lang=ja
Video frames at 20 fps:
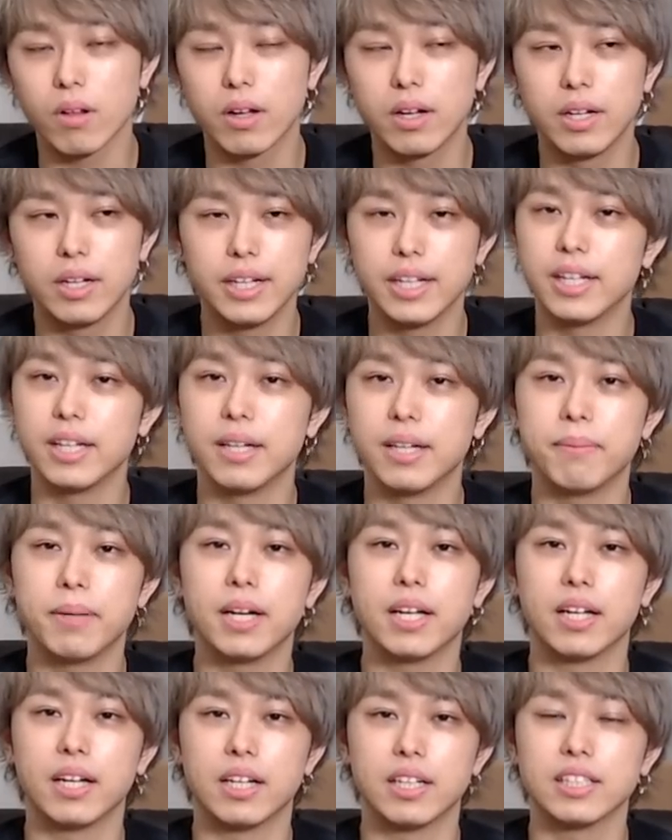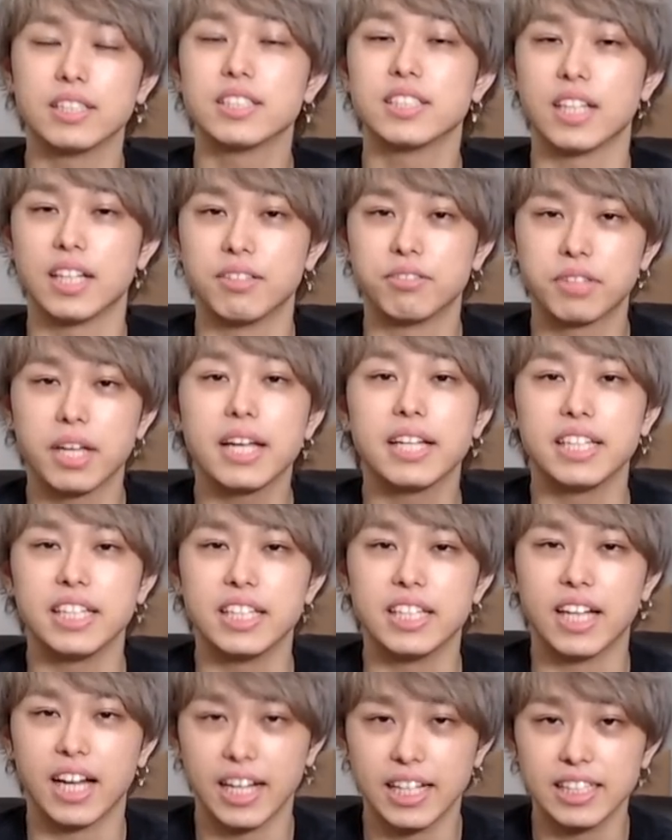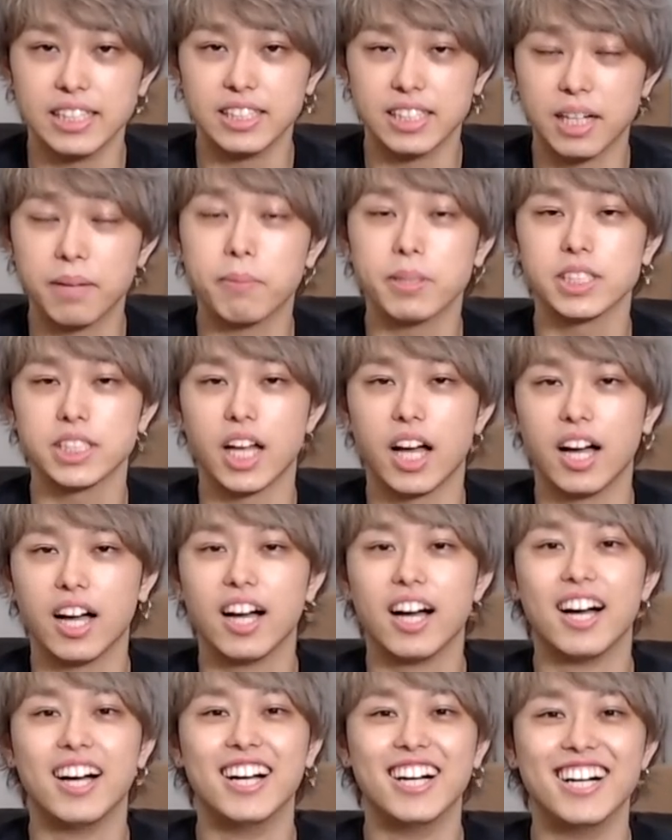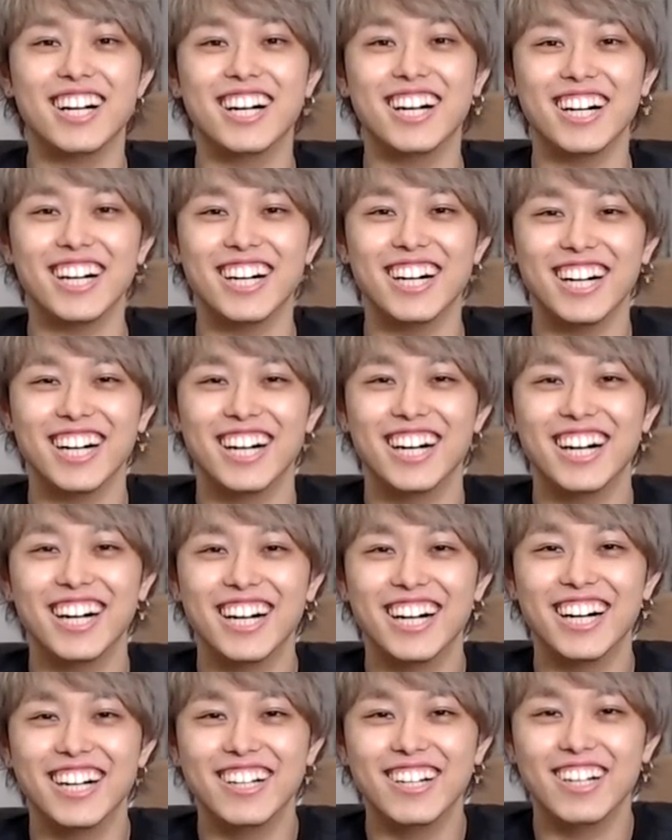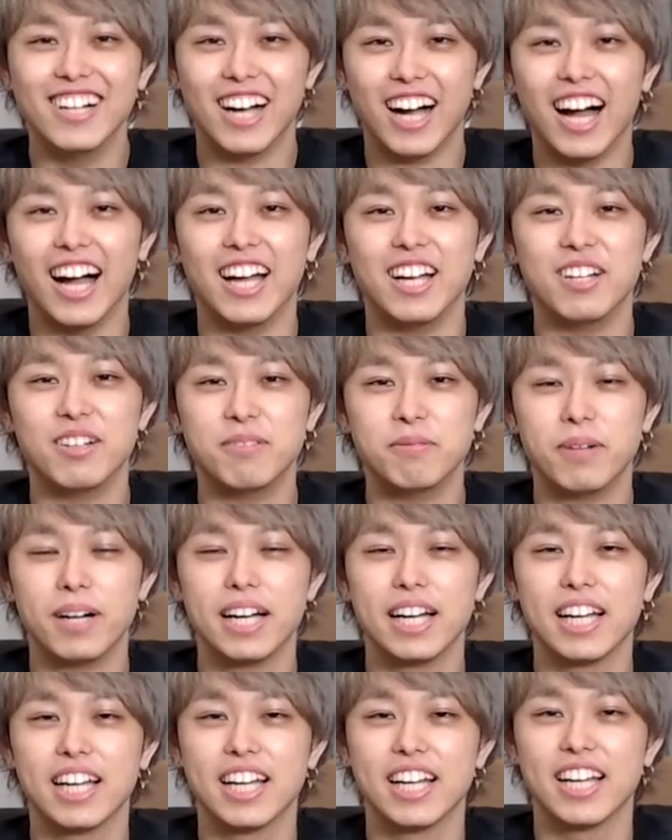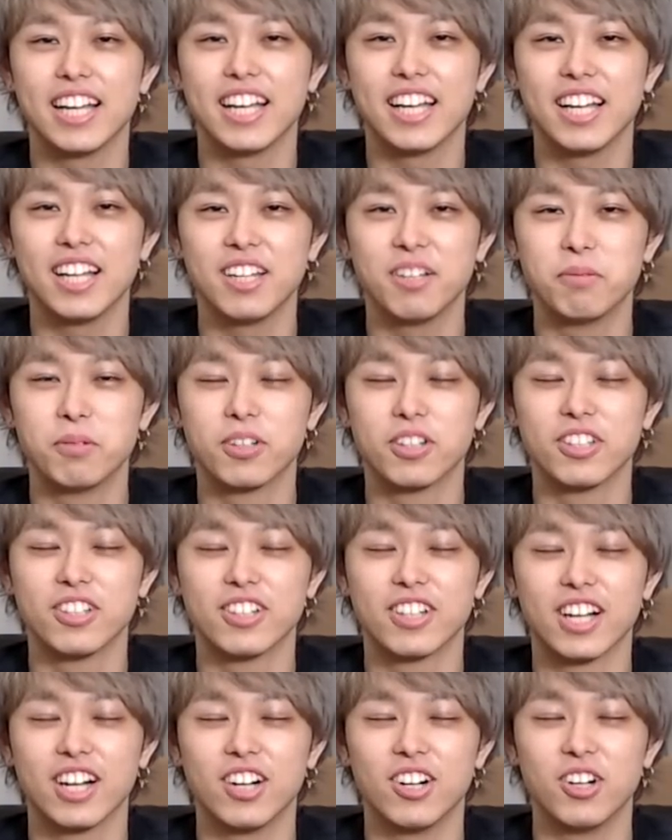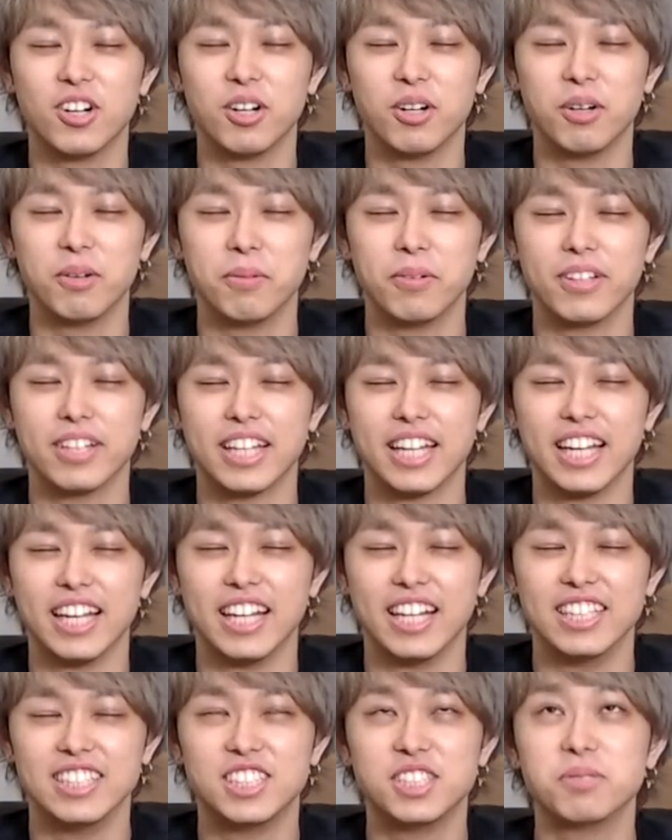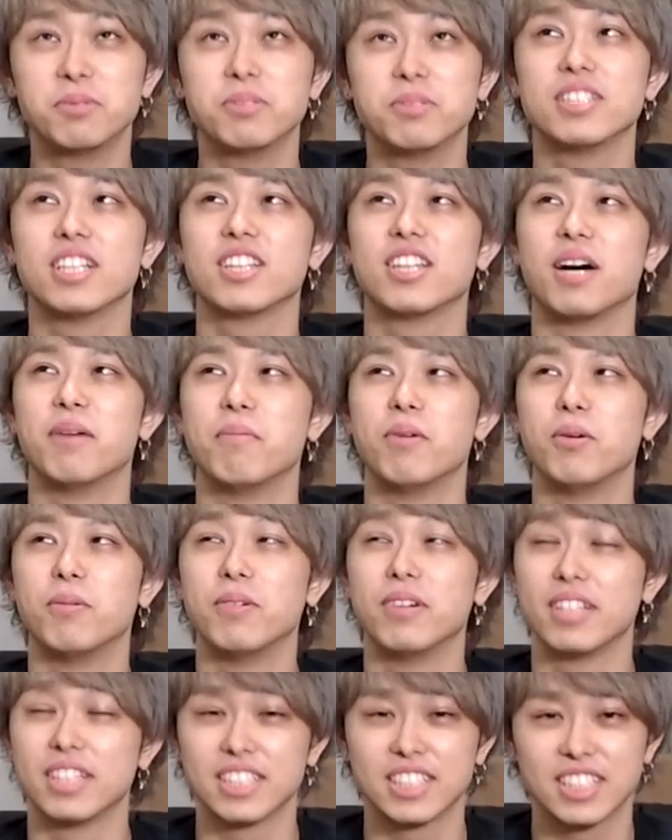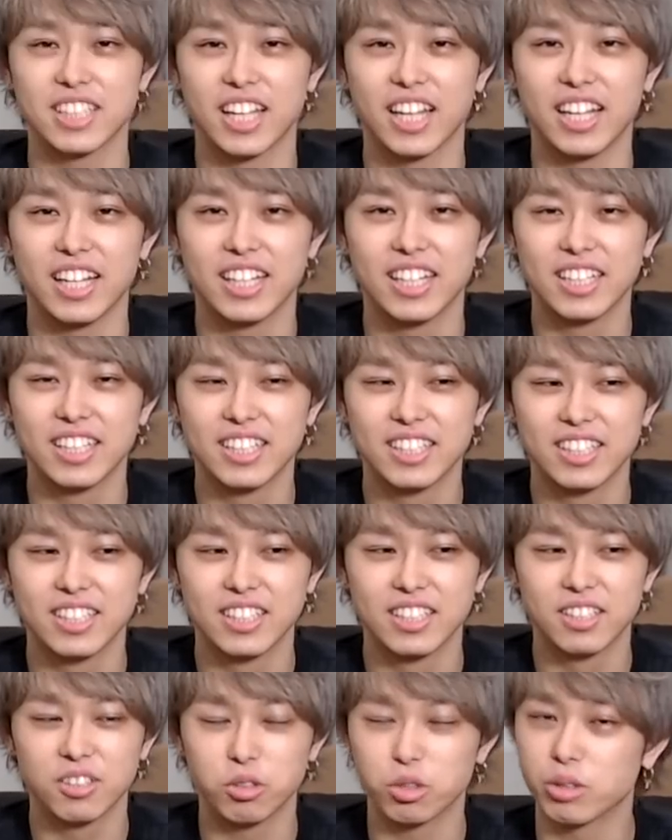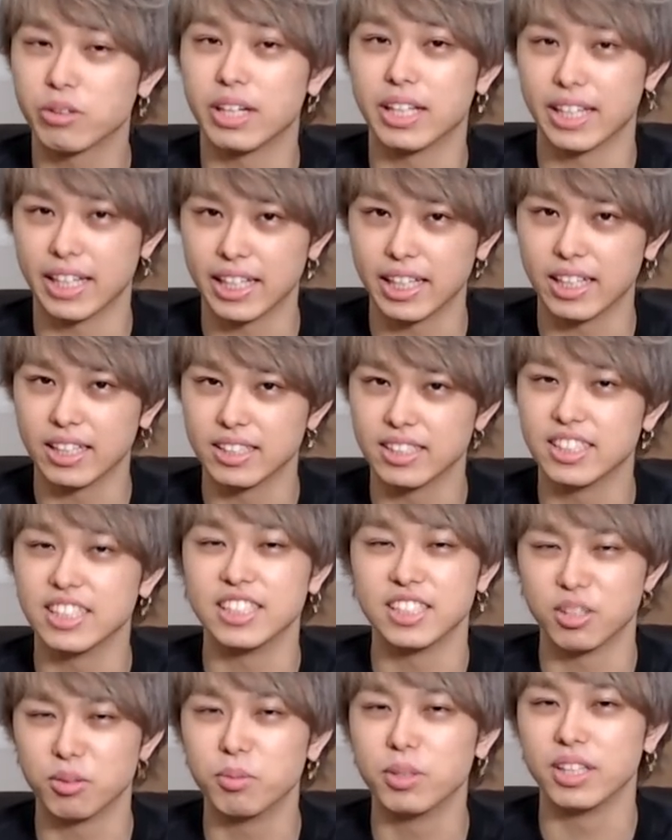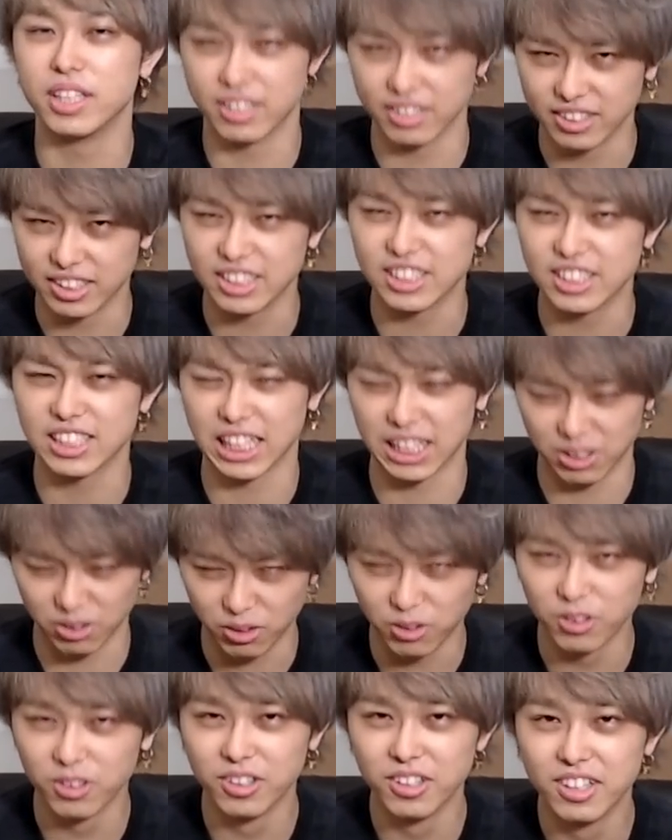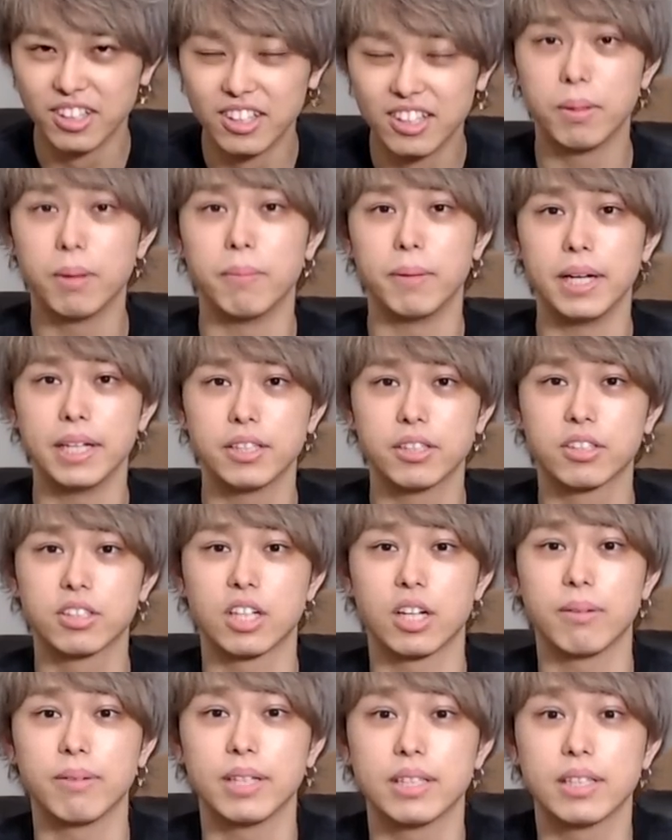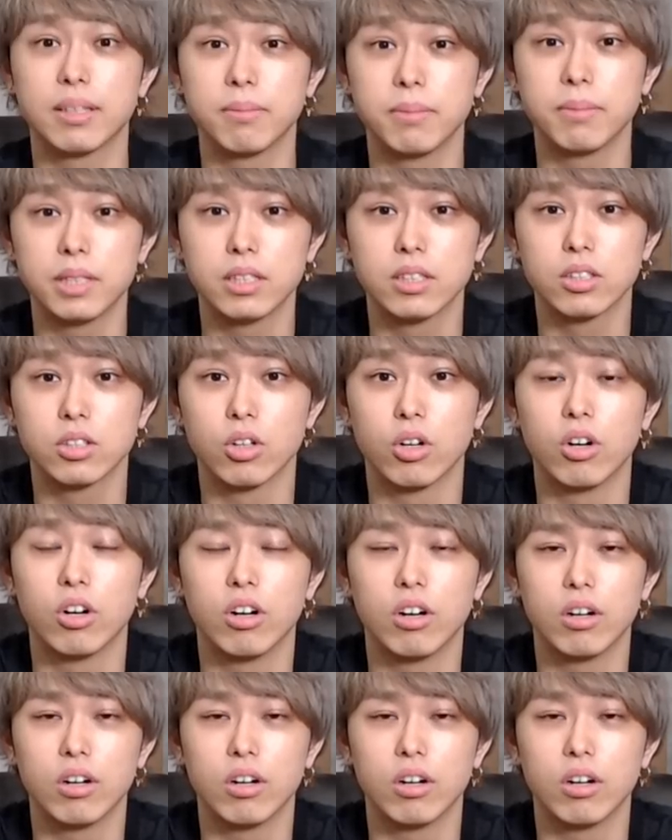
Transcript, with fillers: えー、まああれですね、二重に、はい、なりましたはい、前の僕の顔もね、自分だとあんま思い出せないことはない、全然覚えてるんですけど、前と比べてみると